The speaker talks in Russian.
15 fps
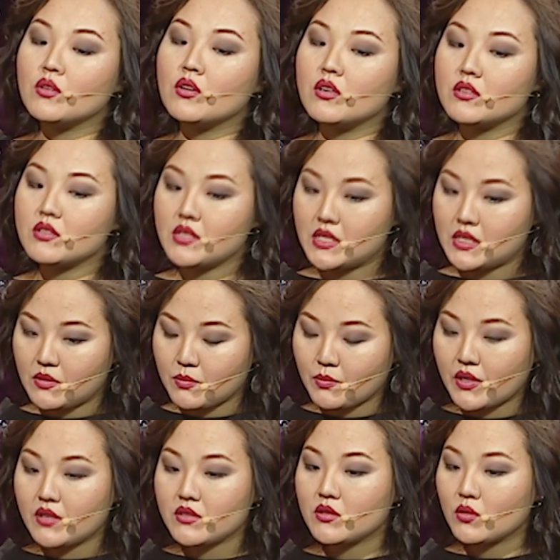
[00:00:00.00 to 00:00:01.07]
но с этим
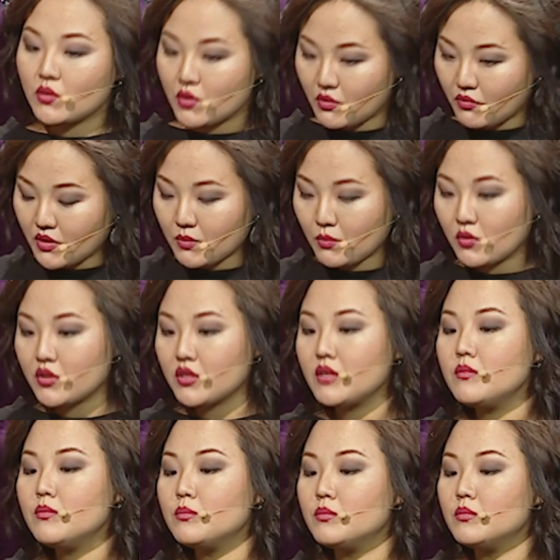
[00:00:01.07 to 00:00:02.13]
справиться тоже
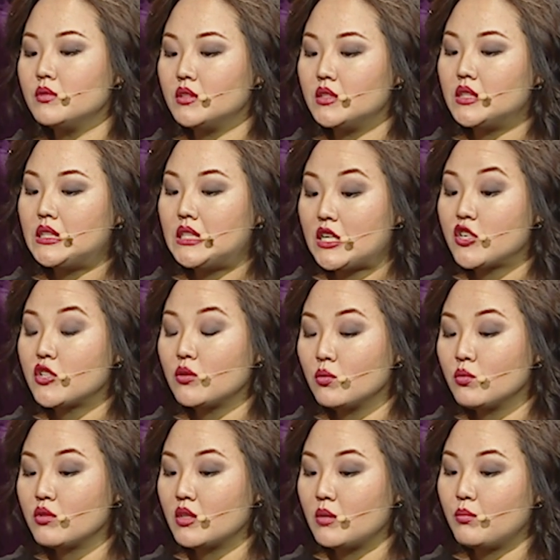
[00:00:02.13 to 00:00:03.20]
возможно э, и даже
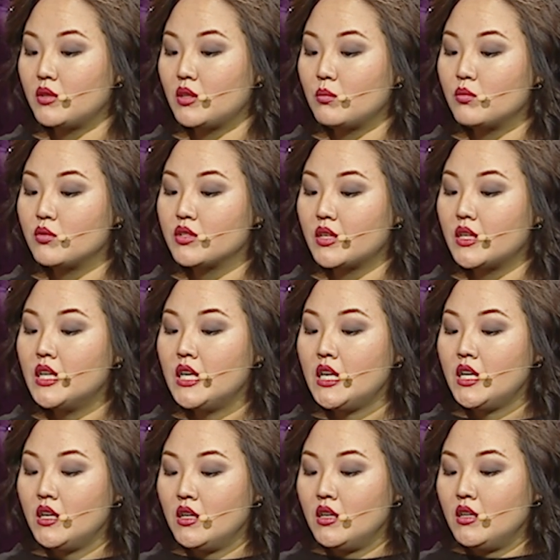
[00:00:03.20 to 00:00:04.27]
нужно, потому что
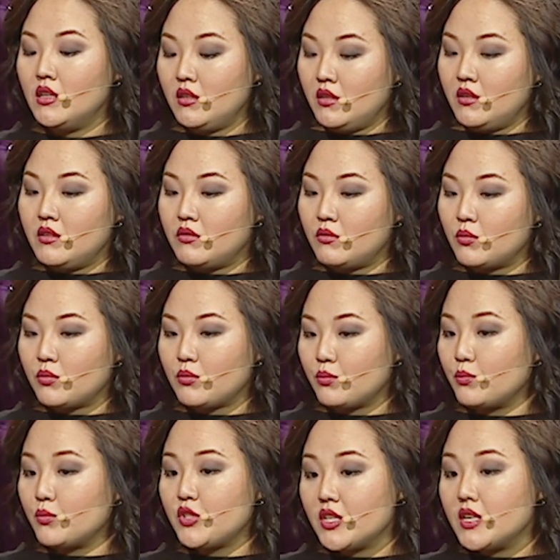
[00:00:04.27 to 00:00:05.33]

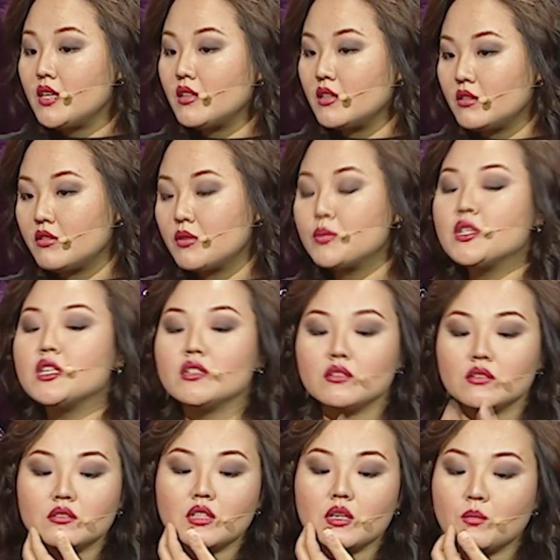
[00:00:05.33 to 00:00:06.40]
у человека
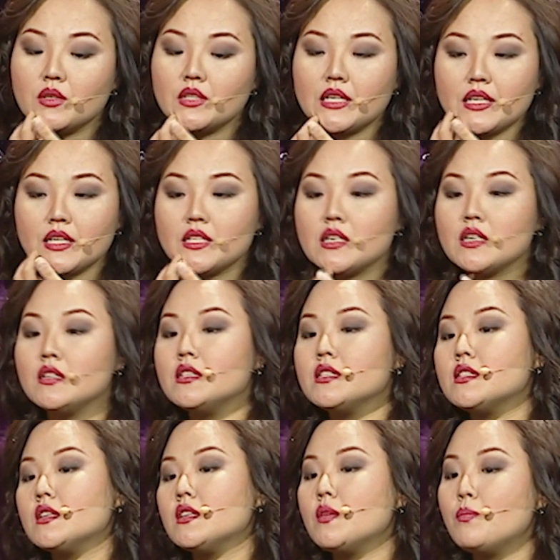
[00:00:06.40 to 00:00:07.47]
вообще как бы энергия
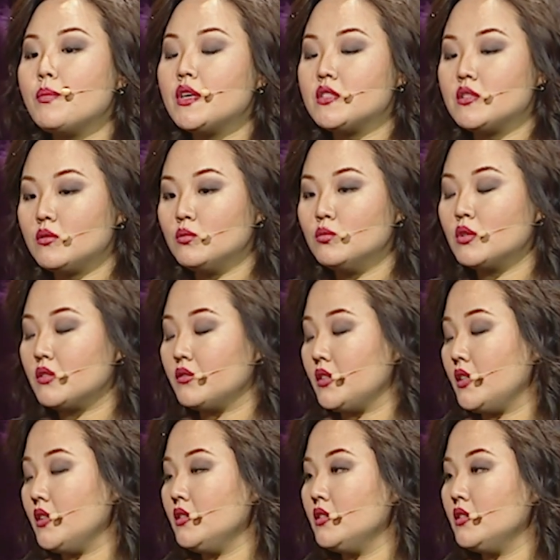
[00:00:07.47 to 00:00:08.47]
делится на пять уровней.